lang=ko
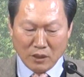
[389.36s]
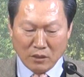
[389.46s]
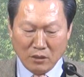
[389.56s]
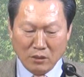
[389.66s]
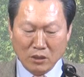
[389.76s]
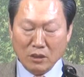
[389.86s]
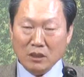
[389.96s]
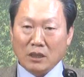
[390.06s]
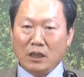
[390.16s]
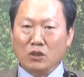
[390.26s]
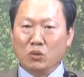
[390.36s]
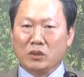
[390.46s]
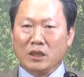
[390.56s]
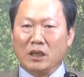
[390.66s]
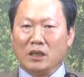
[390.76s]
그 인간의
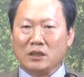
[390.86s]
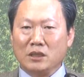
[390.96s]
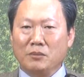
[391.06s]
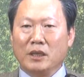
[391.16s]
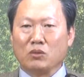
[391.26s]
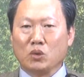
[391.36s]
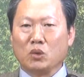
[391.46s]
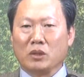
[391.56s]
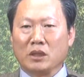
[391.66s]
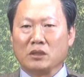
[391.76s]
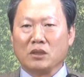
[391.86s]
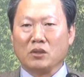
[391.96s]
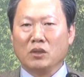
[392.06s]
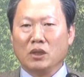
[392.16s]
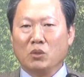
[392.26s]
육체가 지배하는 구조가 됐어요.
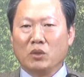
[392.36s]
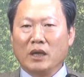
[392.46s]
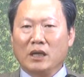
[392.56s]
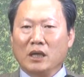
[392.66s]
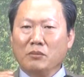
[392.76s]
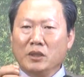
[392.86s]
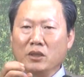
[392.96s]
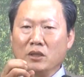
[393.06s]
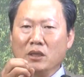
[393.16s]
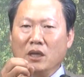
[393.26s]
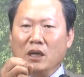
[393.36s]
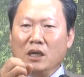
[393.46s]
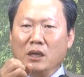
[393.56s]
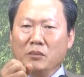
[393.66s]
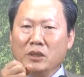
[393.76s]
원래 하나님의 영,
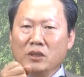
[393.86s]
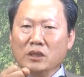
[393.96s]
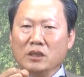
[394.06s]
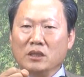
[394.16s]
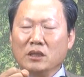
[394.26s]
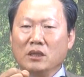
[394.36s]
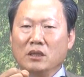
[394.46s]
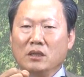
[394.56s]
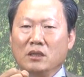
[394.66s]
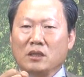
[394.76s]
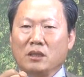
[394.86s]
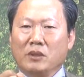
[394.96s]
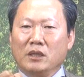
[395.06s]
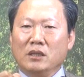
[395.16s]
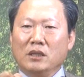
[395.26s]
하나님의 영이 그다음에
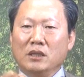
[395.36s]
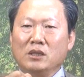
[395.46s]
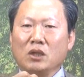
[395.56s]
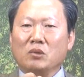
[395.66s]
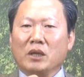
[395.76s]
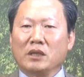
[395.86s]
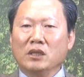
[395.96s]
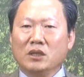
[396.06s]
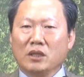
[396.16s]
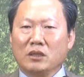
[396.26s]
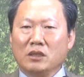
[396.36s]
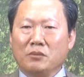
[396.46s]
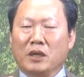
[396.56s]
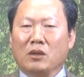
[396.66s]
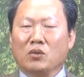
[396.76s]
이성과 인격을
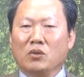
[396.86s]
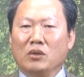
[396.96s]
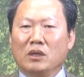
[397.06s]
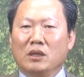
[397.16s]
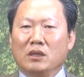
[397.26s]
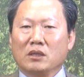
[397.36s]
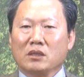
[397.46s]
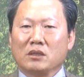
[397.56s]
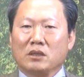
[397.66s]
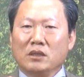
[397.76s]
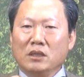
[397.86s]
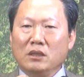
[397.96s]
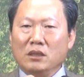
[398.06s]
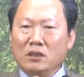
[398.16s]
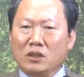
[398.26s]
지배하고 그이
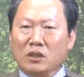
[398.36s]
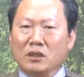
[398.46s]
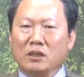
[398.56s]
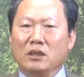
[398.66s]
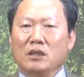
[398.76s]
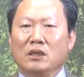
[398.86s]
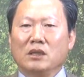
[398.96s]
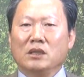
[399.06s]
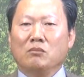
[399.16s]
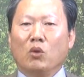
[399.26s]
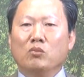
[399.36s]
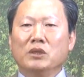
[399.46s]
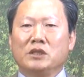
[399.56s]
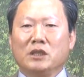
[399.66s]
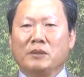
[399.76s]
인격이 이
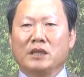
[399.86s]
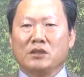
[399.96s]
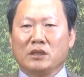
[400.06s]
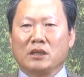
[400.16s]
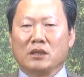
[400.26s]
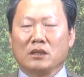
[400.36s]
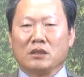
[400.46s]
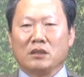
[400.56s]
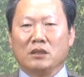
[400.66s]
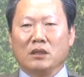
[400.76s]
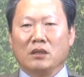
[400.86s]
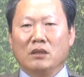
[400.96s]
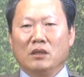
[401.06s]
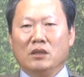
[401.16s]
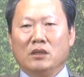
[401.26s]
몸을 지배하는 형태가 돼야 되는데
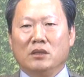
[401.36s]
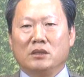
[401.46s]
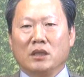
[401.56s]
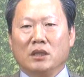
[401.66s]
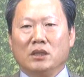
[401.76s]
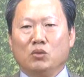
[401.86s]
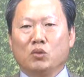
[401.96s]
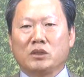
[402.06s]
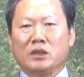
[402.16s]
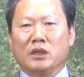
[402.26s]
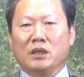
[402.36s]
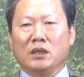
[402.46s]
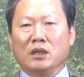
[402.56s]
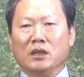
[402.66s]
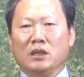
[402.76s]
이제 이
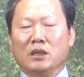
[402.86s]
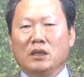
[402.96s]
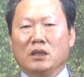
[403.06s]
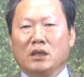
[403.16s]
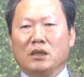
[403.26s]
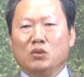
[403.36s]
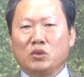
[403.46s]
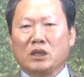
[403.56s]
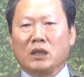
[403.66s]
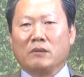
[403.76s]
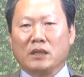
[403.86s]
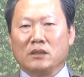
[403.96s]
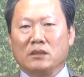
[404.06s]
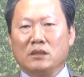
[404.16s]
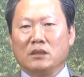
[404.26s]
육체 예, 육체라고
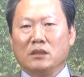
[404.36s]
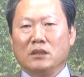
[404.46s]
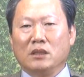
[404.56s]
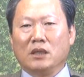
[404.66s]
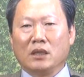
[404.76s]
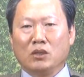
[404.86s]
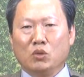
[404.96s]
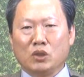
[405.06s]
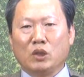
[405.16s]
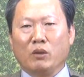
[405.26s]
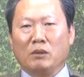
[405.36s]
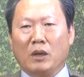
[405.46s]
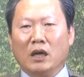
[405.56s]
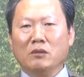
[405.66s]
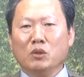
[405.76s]
하는 인간의 육체와
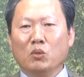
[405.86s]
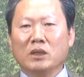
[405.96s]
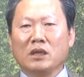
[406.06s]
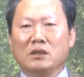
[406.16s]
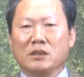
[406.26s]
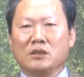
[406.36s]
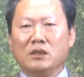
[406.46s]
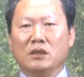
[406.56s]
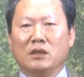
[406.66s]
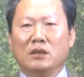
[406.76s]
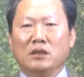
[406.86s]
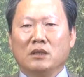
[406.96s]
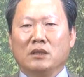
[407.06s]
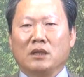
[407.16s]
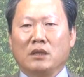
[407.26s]
마음이 원하는 것을
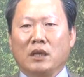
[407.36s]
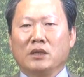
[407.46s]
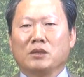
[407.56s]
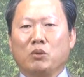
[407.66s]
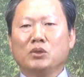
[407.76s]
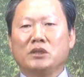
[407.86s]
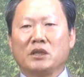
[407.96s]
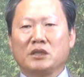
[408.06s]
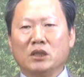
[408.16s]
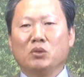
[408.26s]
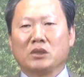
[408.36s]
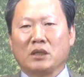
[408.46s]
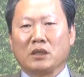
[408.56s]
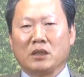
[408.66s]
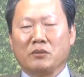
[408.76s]
하에서 본질상 진노의
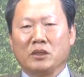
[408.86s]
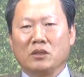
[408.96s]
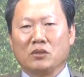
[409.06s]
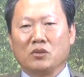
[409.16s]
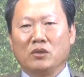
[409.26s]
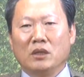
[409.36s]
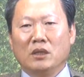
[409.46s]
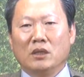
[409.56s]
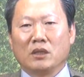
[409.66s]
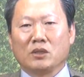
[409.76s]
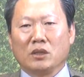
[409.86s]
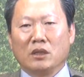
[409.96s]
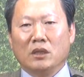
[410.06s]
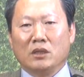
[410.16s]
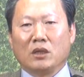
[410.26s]
자녀가 되어버린 거죠.
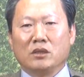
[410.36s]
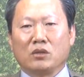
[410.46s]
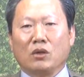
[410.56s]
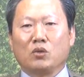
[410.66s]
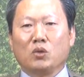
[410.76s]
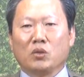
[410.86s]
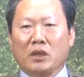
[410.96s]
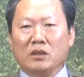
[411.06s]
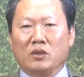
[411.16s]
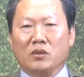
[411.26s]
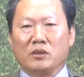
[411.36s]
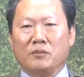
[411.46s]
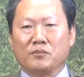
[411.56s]
그래서 이게 이제 거꾸로 되는 거예요.